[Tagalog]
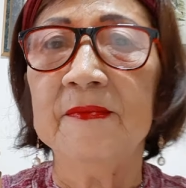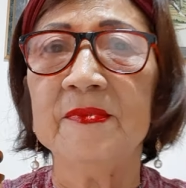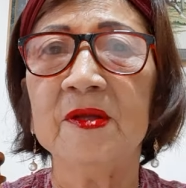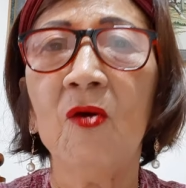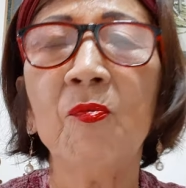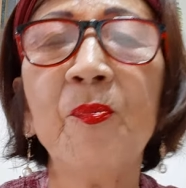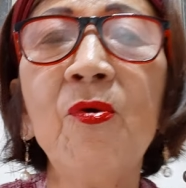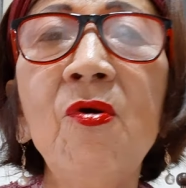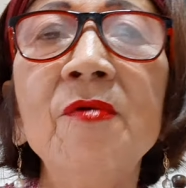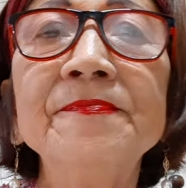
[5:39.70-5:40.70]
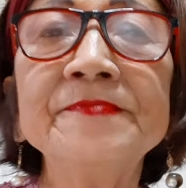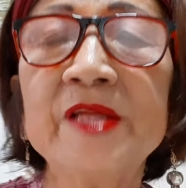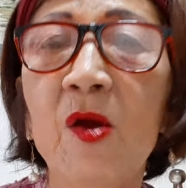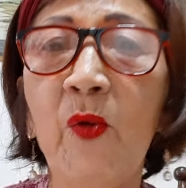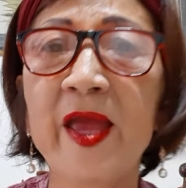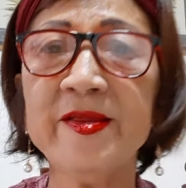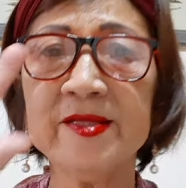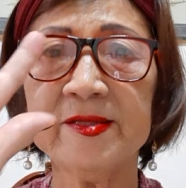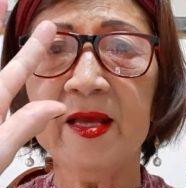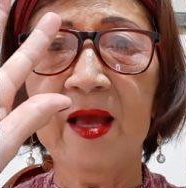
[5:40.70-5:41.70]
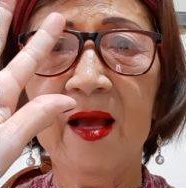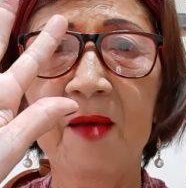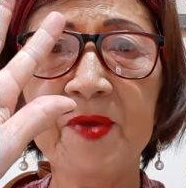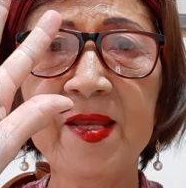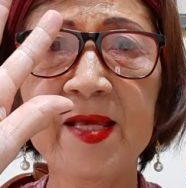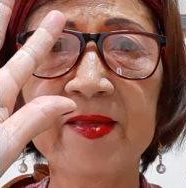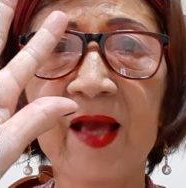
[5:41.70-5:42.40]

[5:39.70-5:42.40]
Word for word: Naku po. Wait a minute,